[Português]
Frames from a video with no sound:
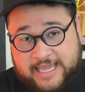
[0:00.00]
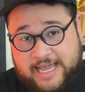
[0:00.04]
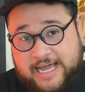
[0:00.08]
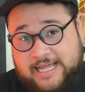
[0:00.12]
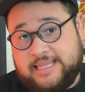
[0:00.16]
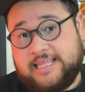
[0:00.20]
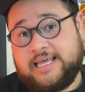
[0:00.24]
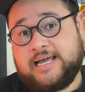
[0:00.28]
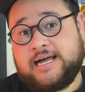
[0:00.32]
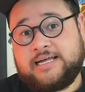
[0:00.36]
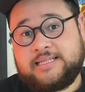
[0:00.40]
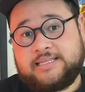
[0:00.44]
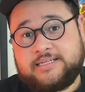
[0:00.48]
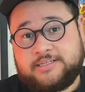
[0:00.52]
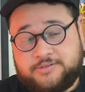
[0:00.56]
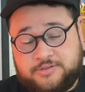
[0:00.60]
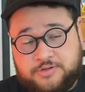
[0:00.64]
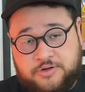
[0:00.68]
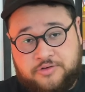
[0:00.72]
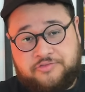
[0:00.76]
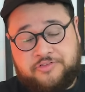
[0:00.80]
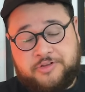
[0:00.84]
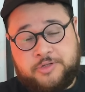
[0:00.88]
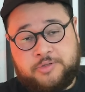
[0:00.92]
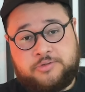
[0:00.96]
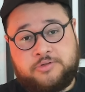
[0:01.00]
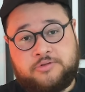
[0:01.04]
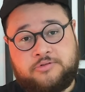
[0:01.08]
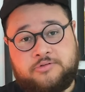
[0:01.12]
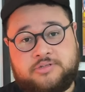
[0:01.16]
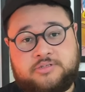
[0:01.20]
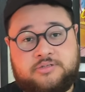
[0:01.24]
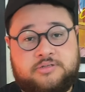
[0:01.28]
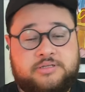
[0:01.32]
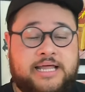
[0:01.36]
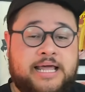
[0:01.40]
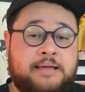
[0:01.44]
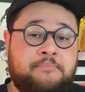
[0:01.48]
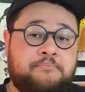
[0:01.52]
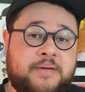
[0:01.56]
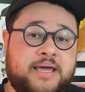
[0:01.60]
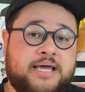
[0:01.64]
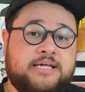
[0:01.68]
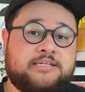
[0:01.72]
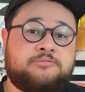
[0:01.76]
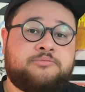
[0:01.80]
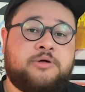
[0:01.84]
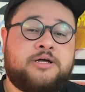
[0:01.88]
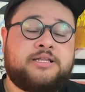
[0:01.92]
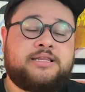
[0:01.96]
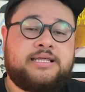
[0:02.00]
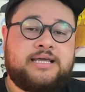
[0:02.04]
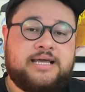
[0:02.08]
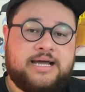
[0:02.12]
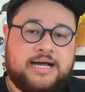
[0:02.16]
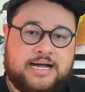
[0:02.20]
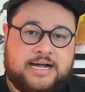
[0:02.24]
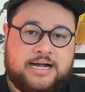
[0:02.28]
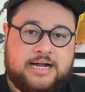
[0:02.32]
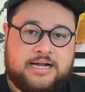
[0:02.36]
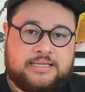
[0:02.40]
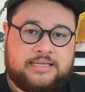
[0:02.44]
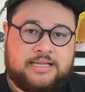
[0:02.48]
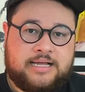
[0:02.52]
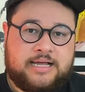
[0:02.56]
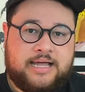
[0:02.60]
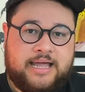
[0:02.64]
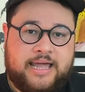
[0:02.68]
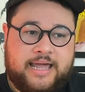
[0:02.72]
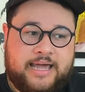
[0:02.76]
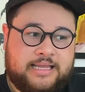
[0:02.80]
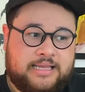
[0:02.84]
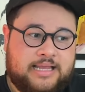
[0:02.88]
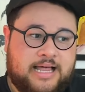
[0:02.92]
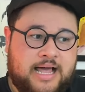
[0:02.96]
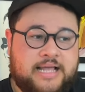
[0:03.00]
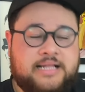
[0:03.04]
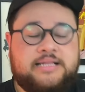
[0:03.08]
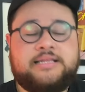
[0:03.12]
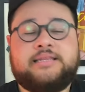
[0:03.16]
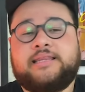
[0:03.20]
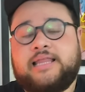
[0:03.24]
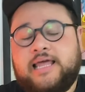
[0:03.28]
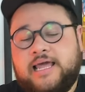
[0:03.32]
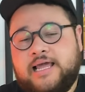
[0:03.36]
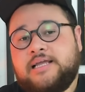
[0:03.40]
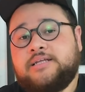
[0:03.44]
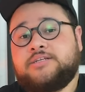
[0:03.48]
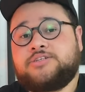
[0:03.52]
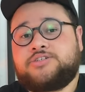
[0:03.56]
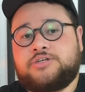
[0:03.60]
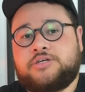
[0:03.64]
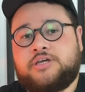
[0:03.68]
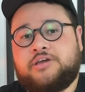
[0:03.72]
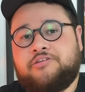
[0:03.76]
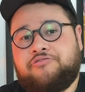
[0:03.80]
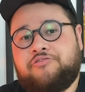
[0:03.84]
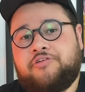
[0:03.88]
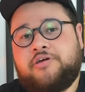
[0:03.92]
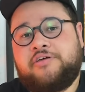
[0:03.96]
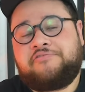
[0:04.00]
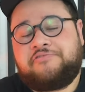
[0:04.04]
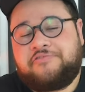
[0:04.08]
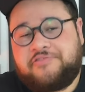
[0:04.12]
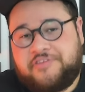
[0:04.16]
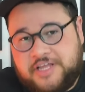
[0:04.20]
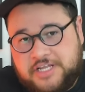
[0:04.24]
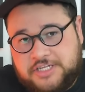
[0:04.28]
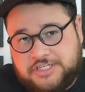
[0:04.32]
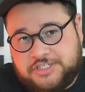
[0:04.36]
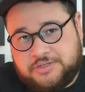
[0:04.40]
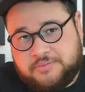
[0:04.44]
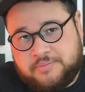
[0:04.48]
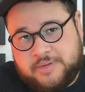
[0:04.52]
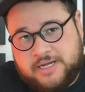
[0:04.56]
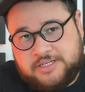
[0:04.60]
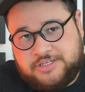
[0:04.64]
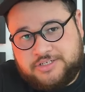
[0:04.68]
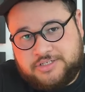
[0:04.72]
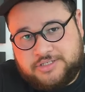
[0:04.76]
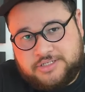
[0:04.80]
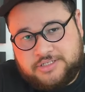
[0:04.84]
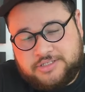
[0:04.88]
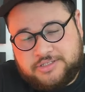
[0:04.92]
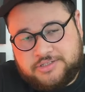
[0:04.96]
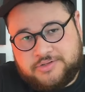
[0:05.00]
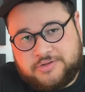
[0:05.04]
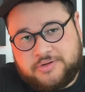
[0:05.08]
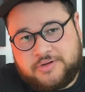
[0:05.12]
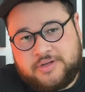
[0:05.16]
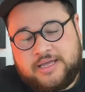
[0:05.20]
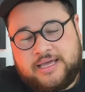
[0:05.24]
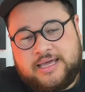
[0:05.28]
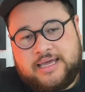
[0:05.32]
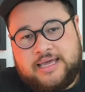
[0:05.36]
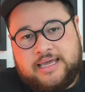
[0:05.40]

que a Liana sofreu tudo isso. Nem mesmo a Liana, ela entende que foi vítima disso.